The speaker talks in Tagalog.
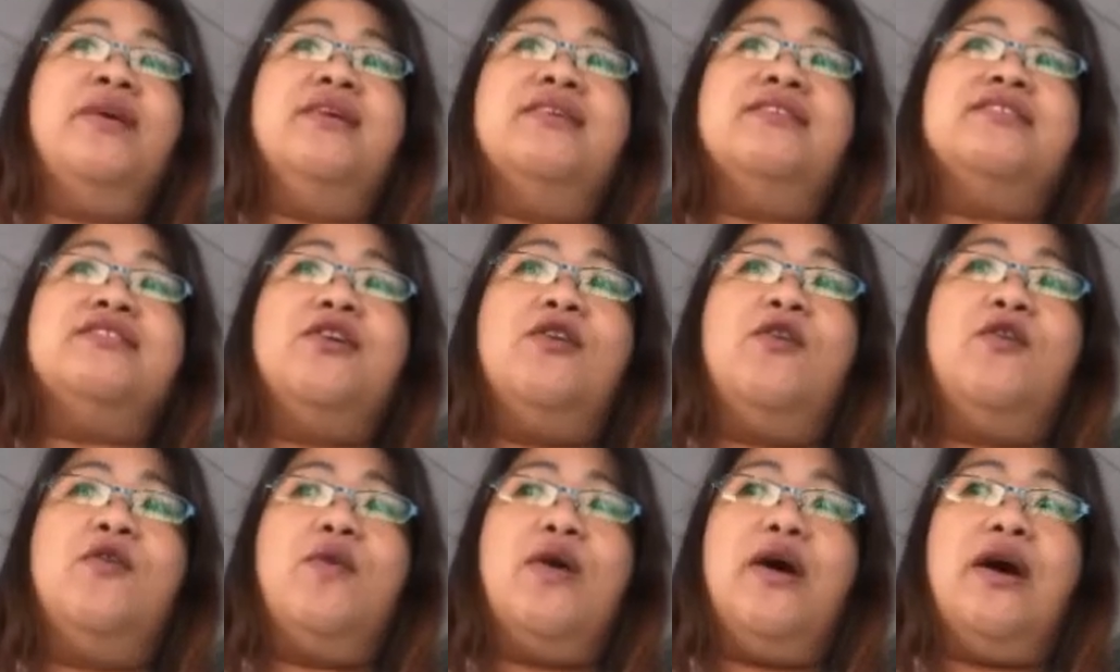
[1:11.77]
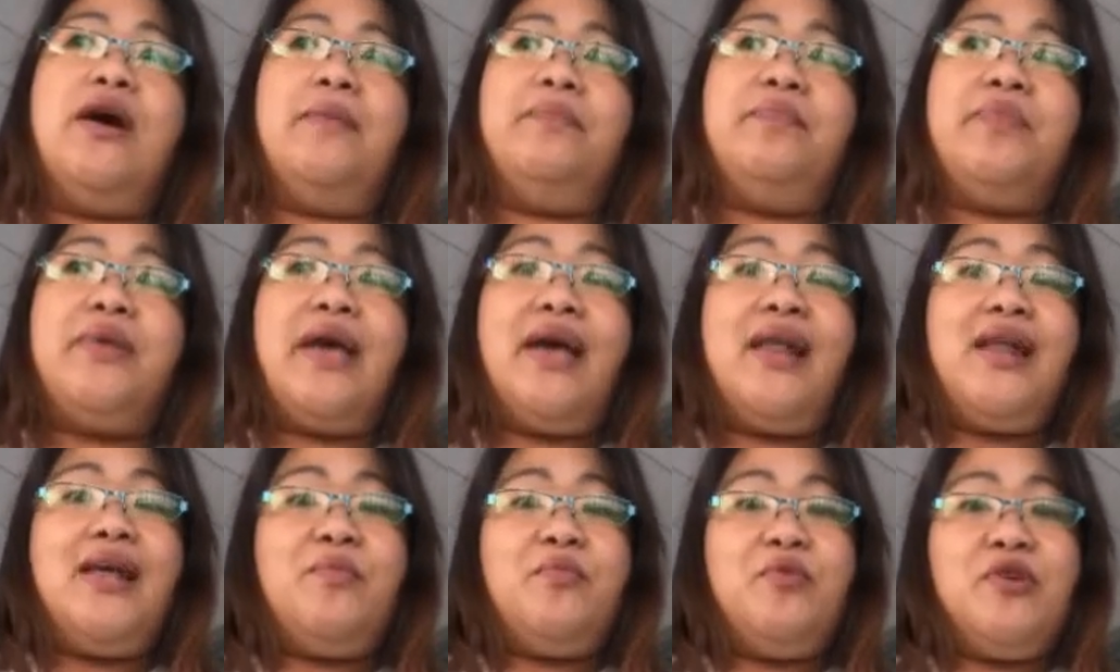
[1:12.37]
So um,
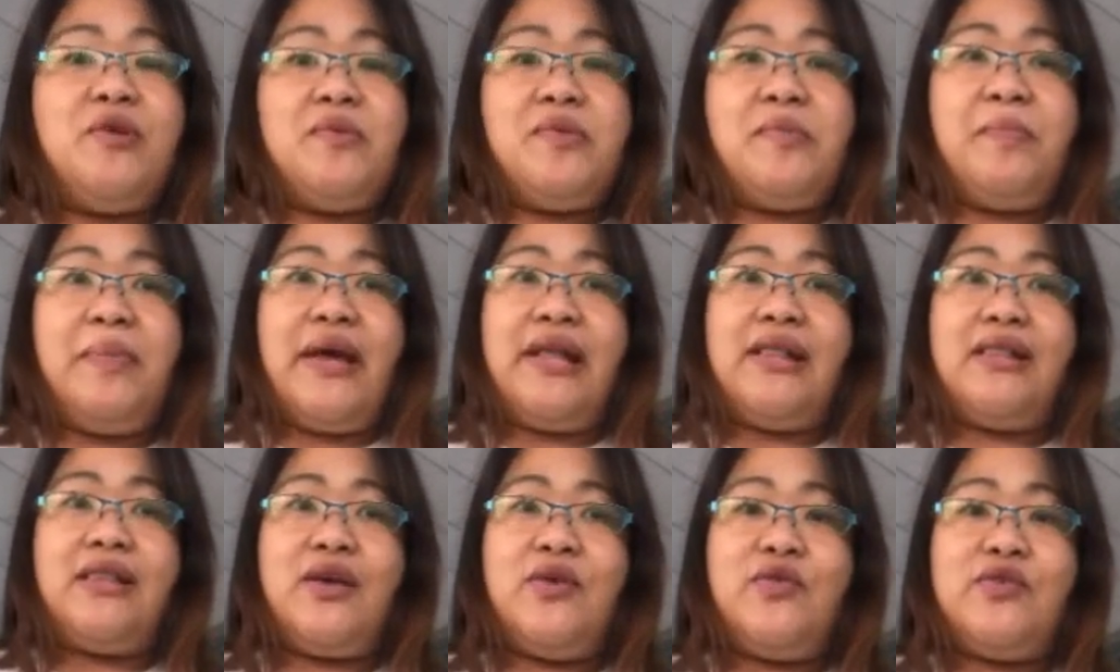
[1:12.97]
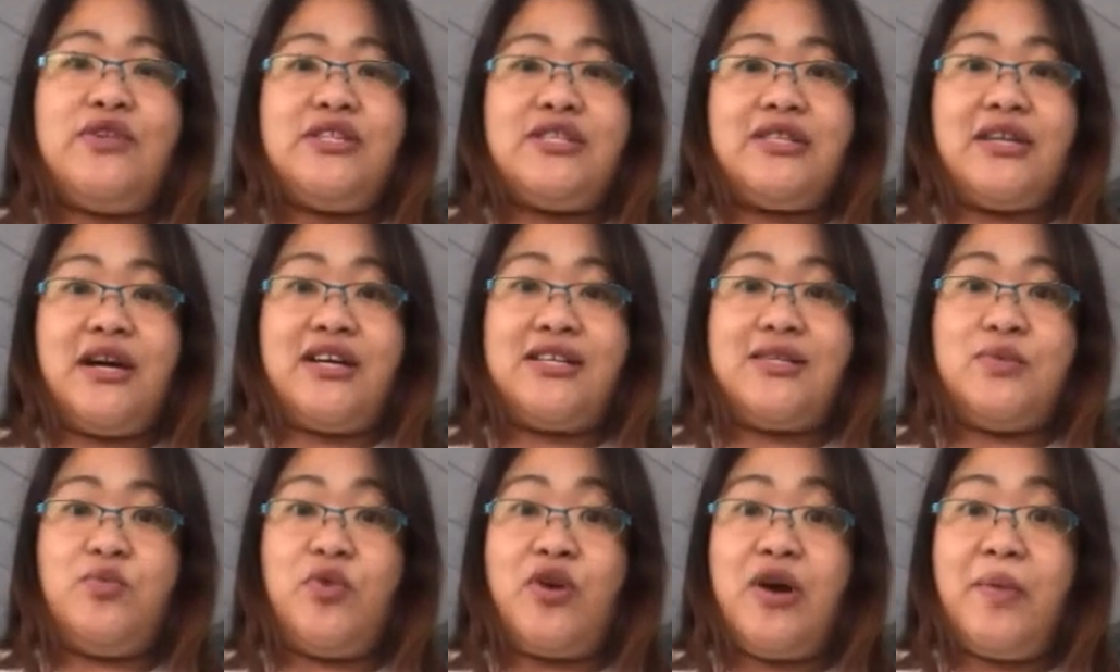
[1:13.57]
kailan mo ibebenta yung
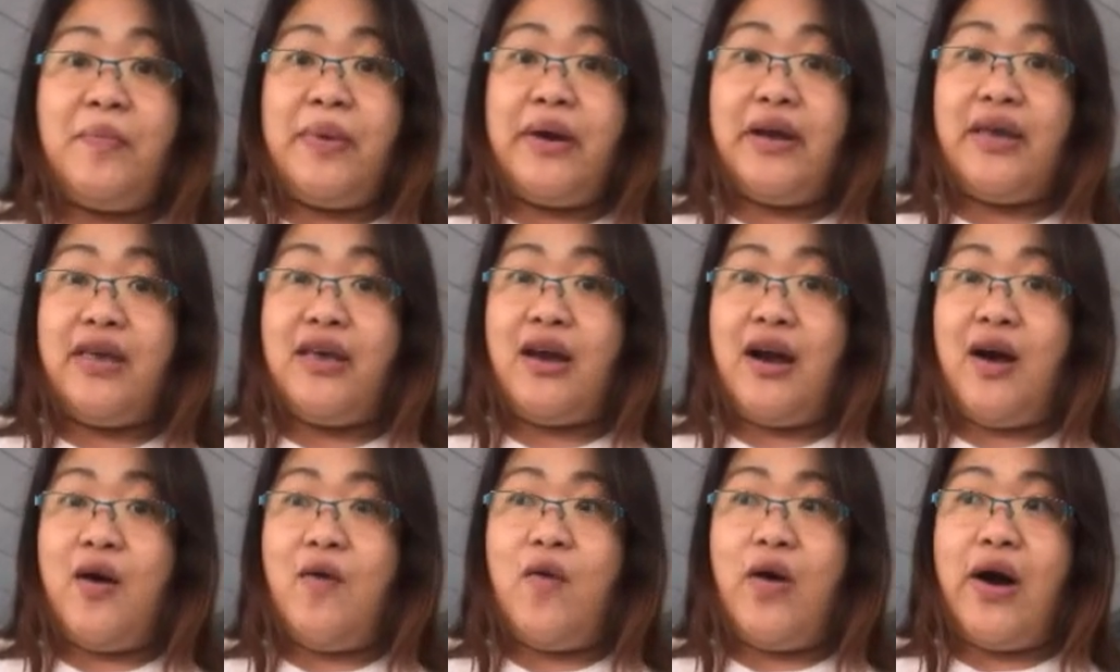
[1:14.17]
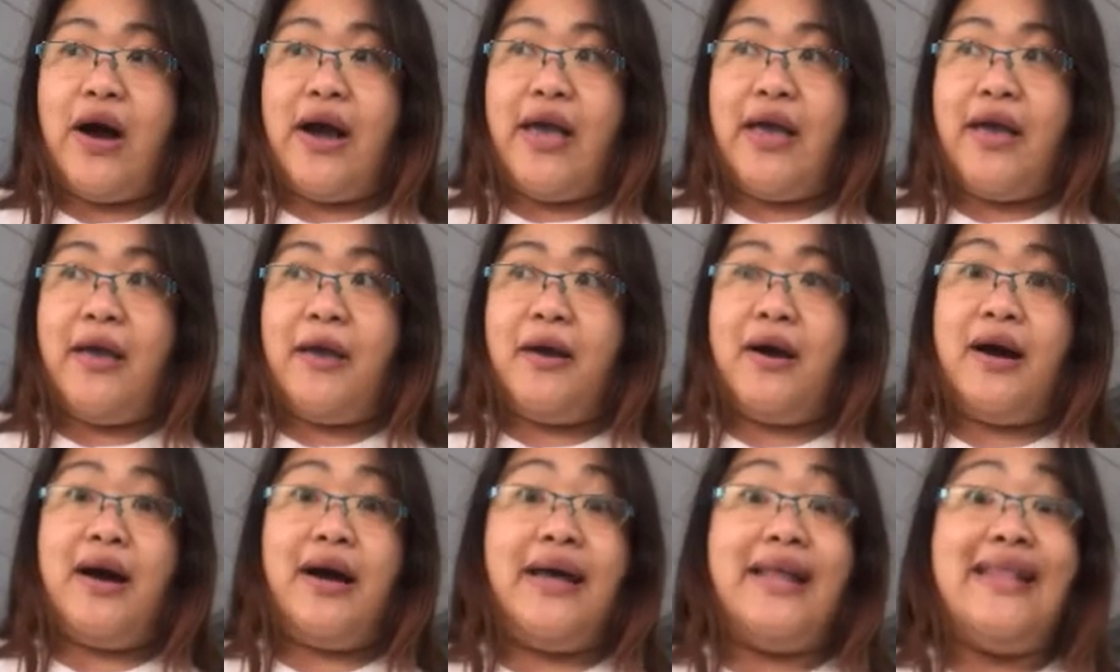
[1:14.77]
stocks mo kapag ikaw
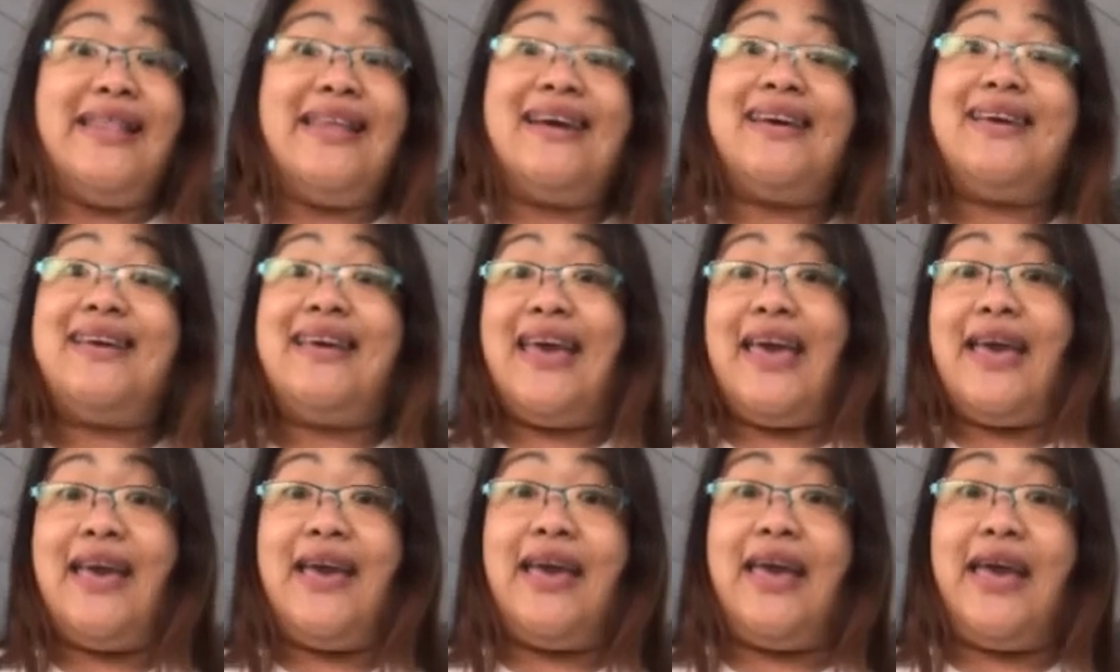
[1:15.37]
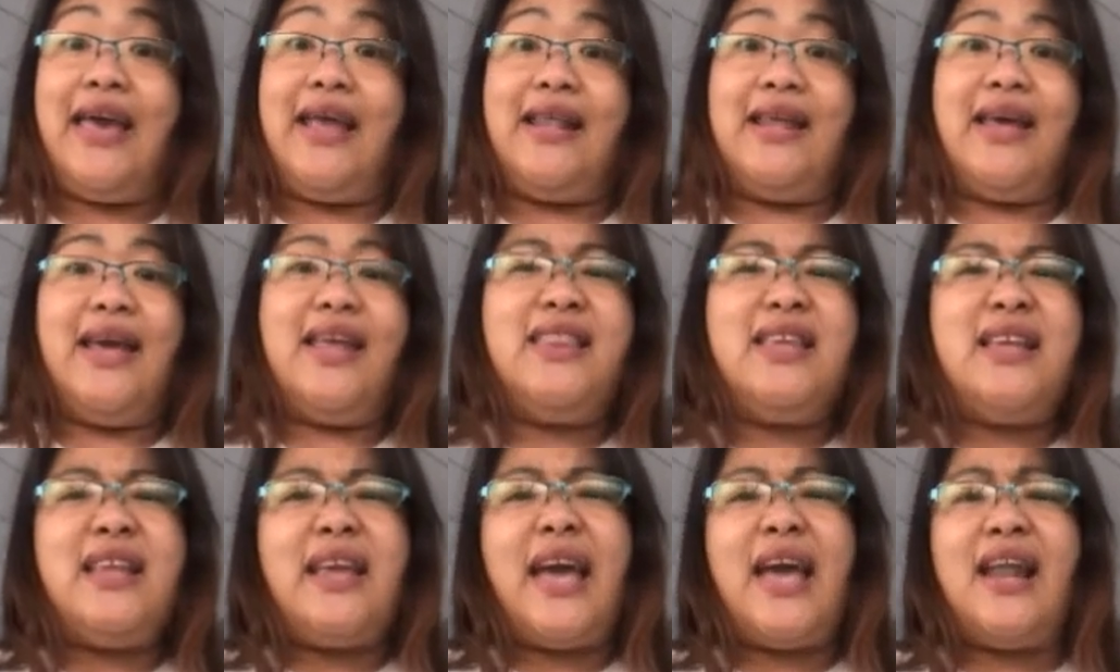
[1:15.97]
ay uh, nag-gain?
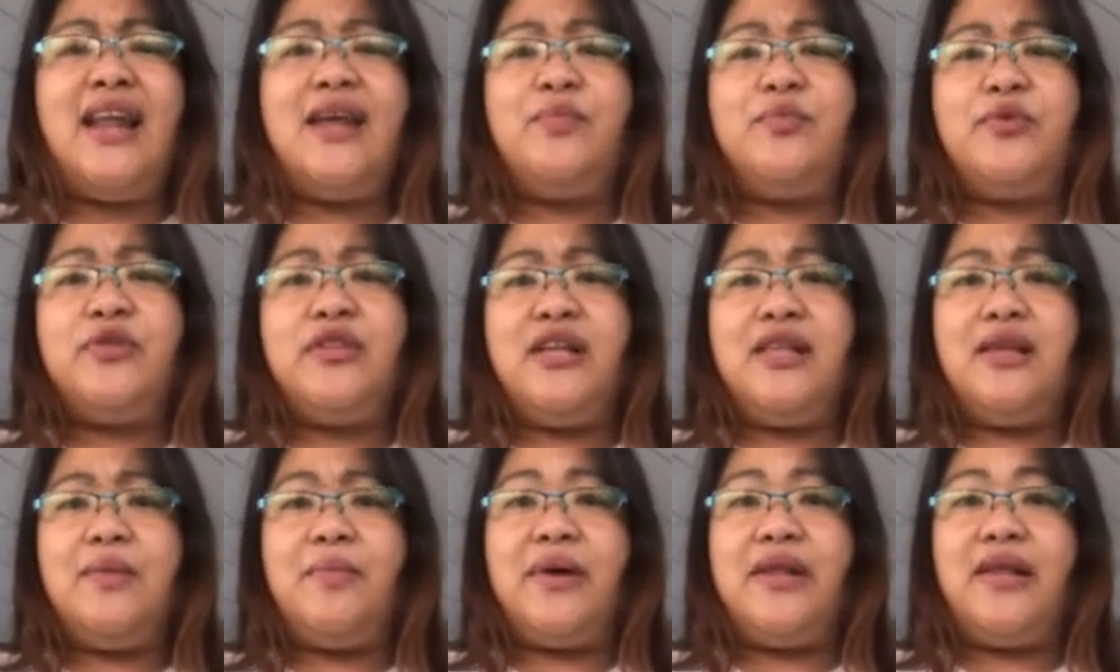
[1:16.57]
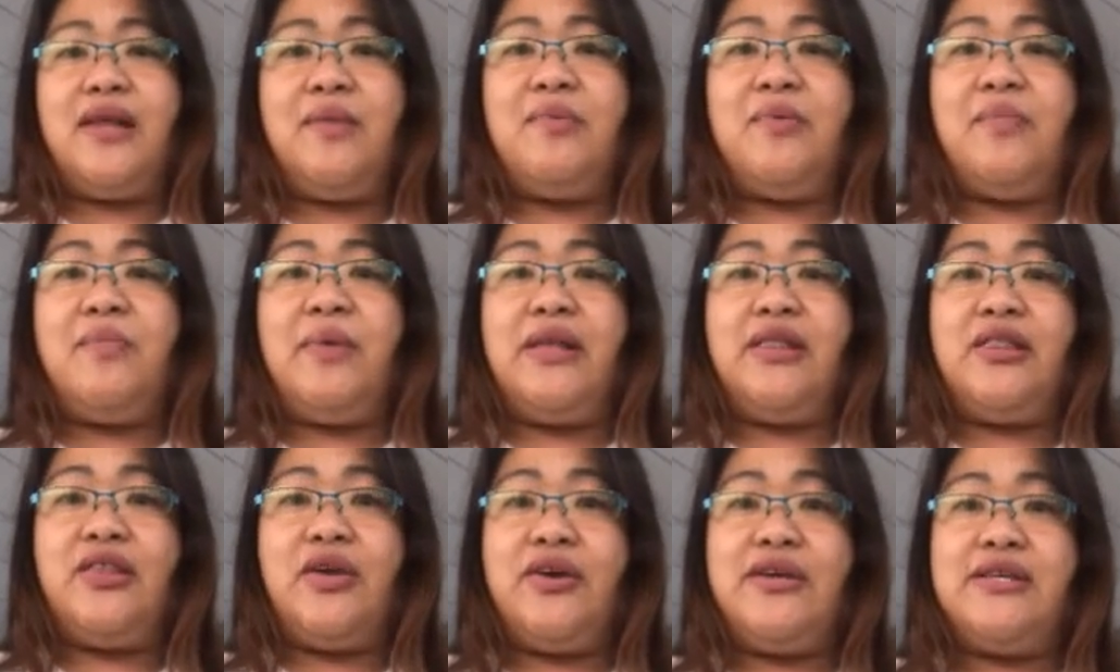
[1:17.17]
And then kailan mo din naman
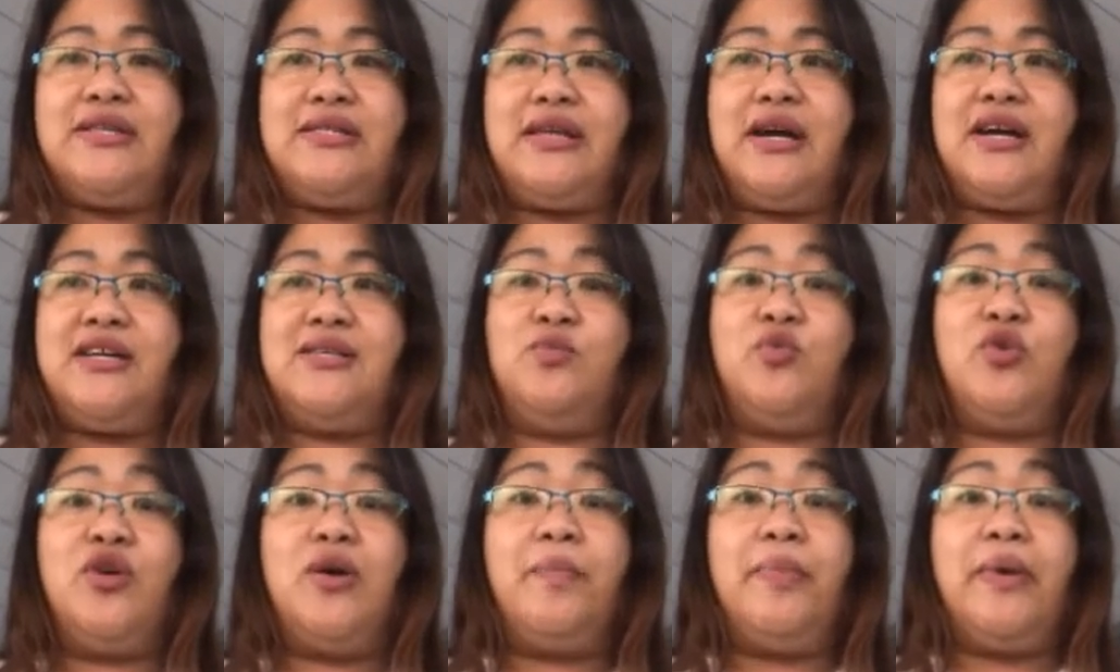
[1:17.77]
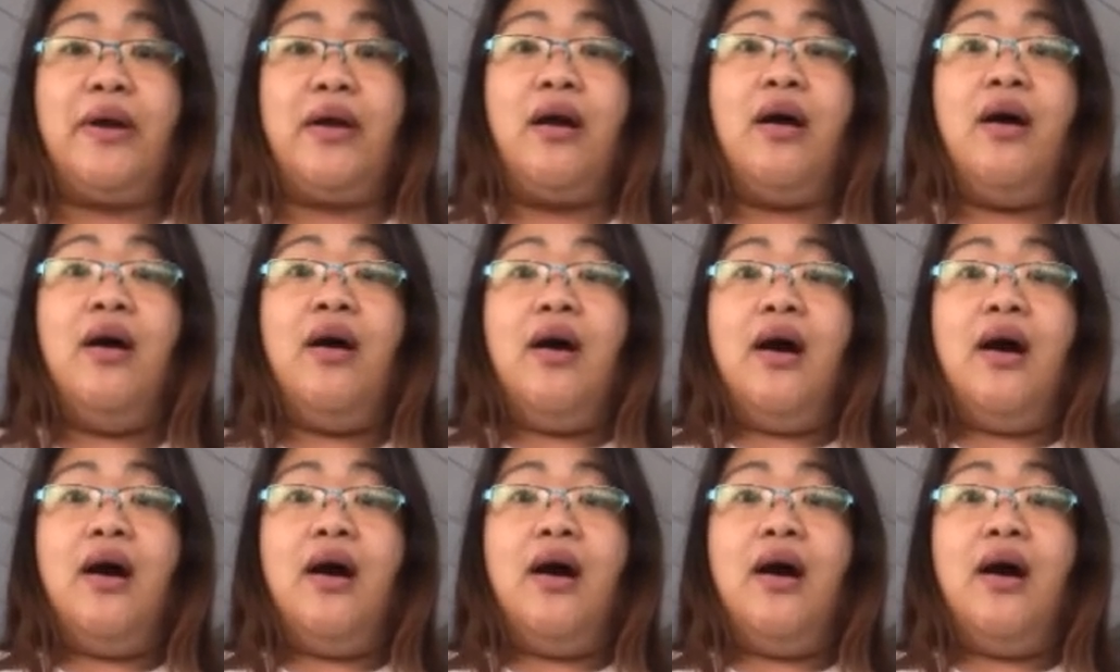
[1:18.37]
ibebenta yung stocks mo kapag